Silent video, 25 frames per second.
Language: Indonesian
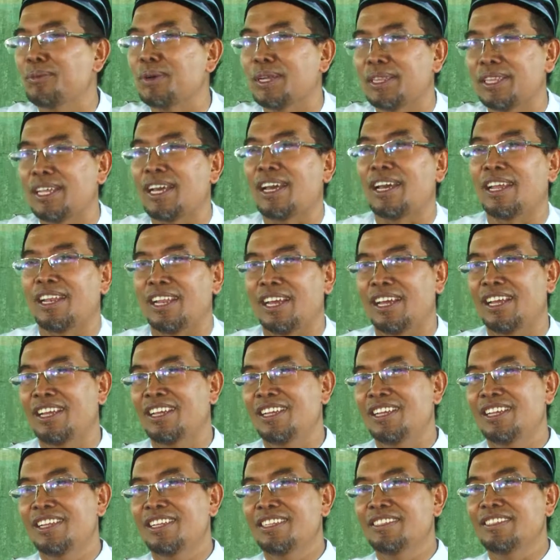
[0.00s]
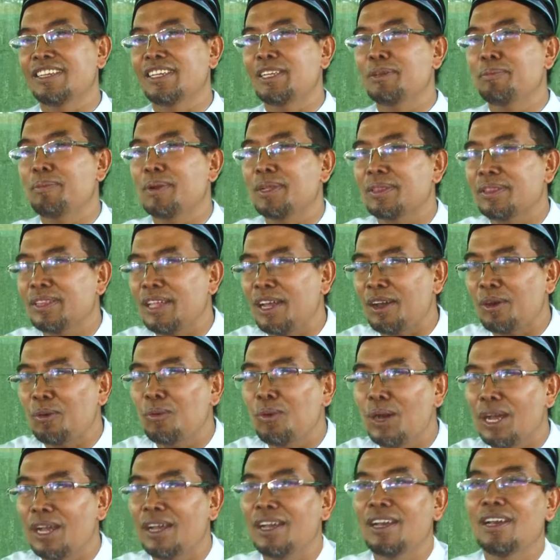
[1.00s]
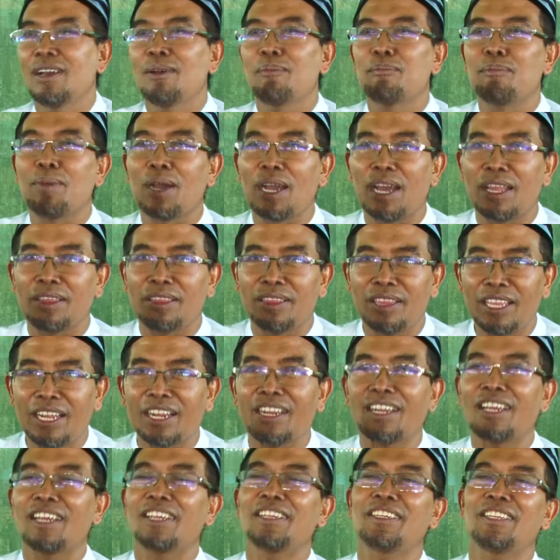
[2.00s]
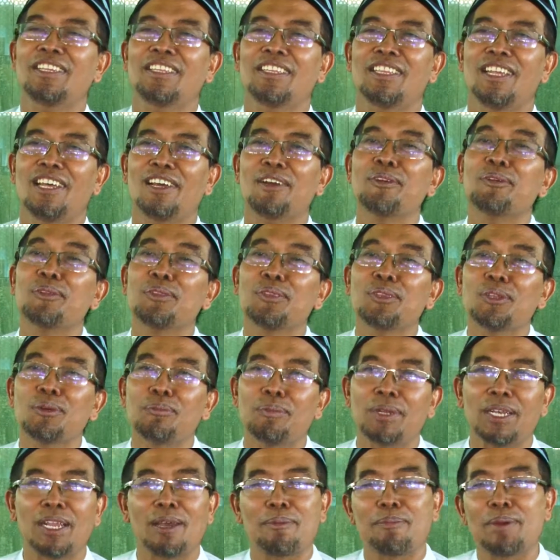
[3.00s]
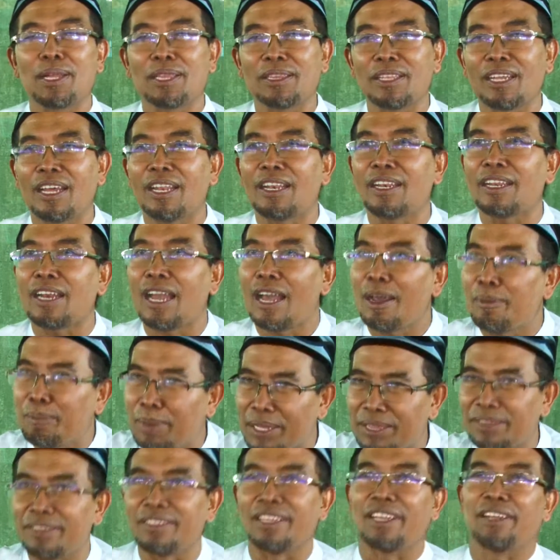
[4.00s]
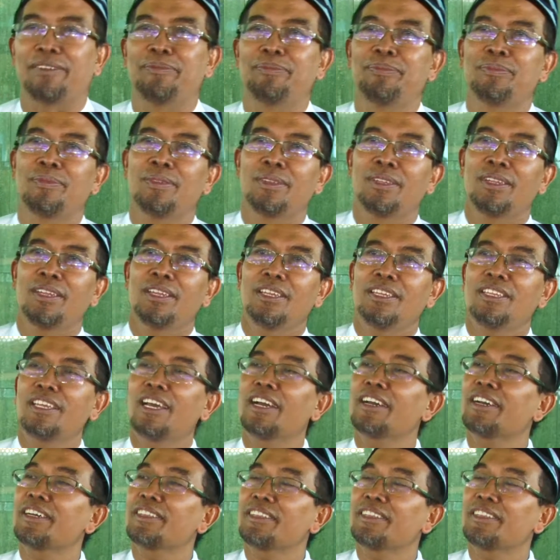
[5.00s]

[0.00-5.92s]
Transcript: wa taala. Jadi bertakwa mengantarkan kita untuk mendapatkan rahmatnya. Yang